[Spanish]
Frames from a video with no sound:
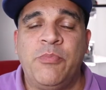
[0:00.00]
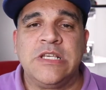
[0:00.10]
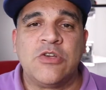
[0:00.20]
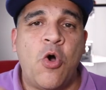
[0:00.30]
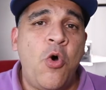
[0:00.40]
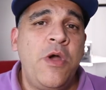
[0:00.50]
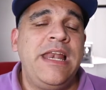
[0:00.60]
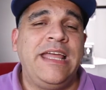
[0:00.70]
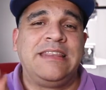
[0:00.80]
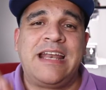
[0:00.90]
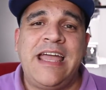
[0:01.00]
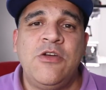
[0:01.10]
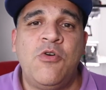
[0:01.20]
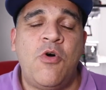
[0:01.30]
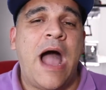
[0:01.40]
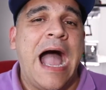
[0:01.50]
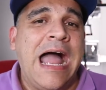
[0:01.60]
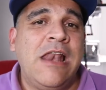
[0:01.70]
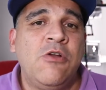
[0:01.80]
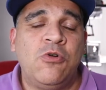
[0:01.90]
pues hoy les traigo
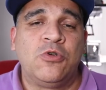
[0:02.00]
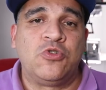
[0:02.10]
algo